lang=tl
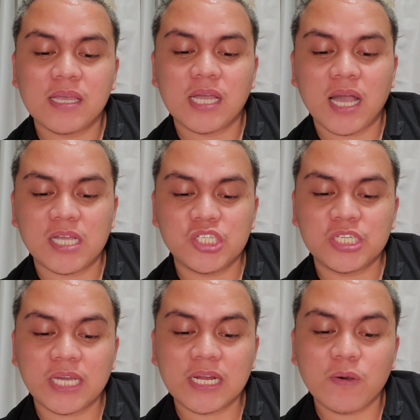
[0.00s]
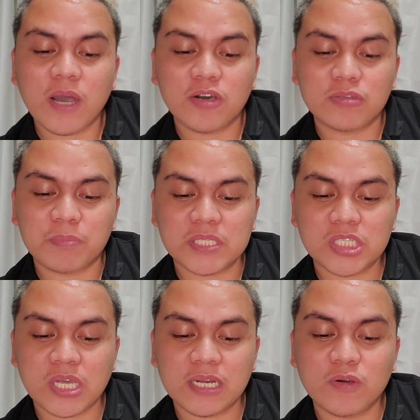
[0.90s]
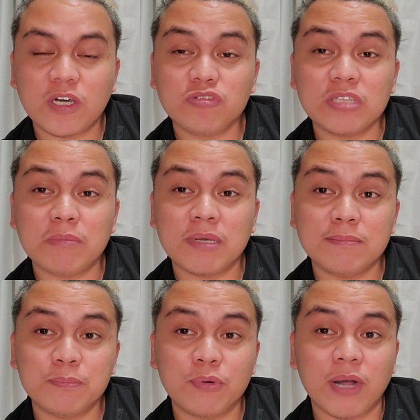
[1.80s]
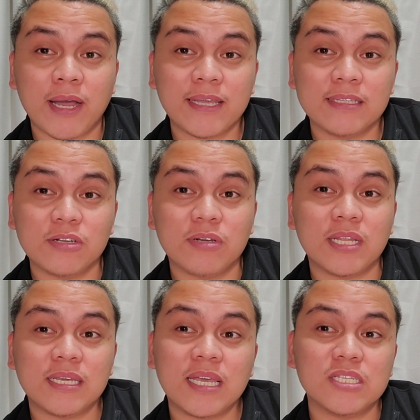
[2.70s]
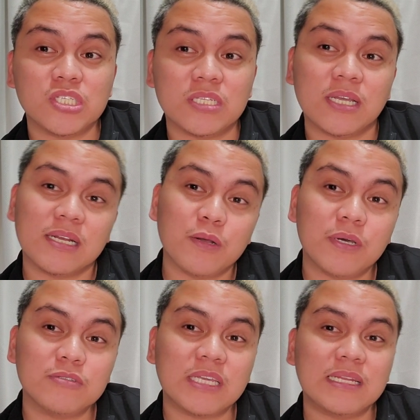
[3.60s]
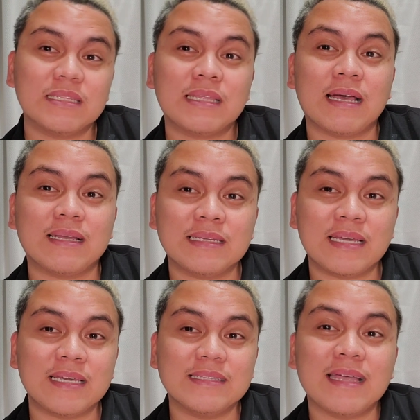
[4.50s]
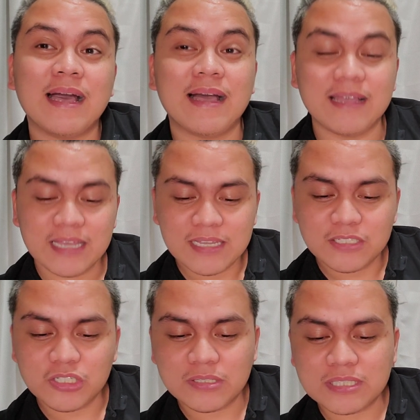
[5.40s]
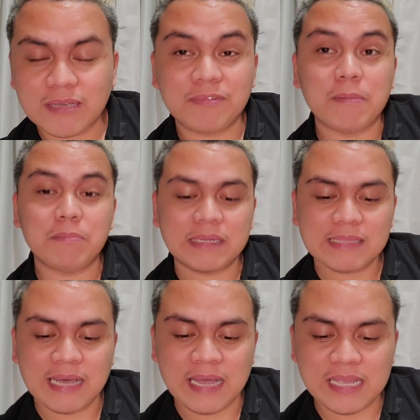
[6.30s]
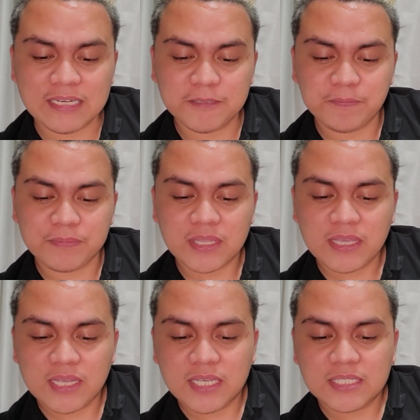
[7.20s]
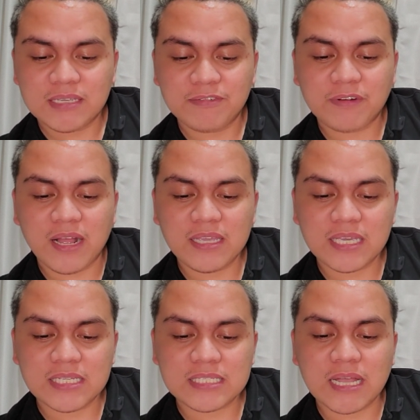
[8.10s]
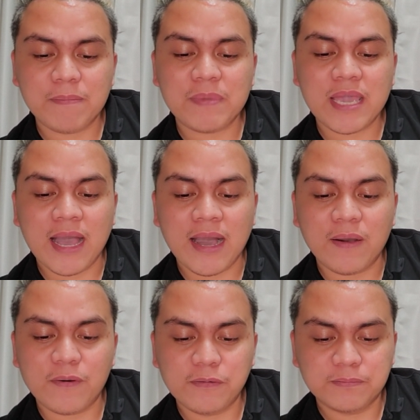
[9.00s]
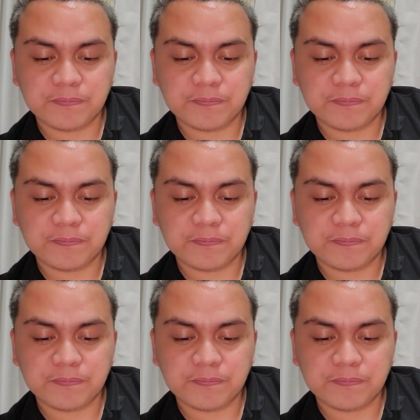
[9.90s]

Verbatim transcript: Uh, shout out. Pas shout out naman po idol. Ayan, sinaraw kinata, nakita Joseph from Bataan. Si Frankis Cabiao.